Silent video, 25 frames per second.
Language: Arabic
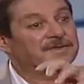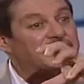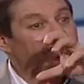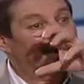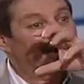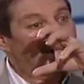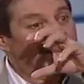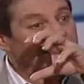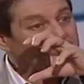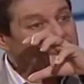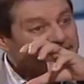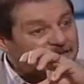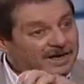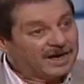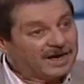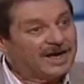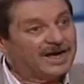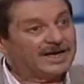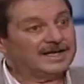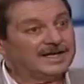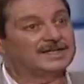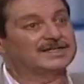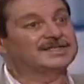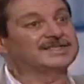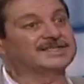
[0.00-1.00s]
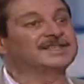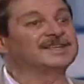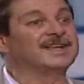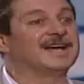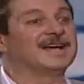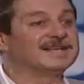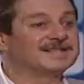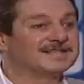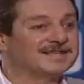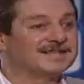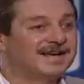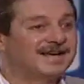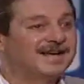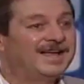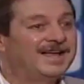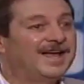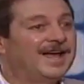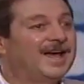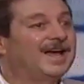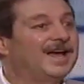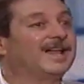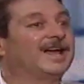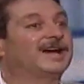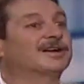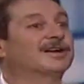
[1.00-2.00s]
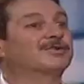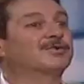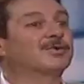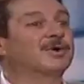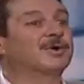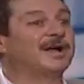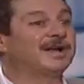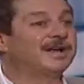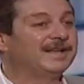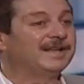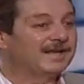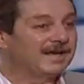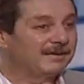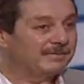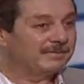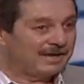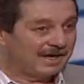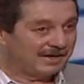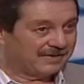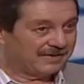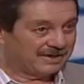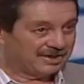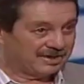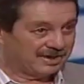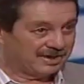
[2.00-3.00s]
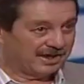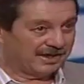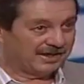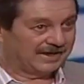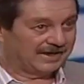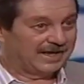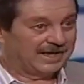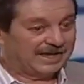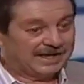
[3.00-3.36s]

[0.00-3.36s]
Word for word: الاتراك للسياسه الاردوغانيه بهذا الشان،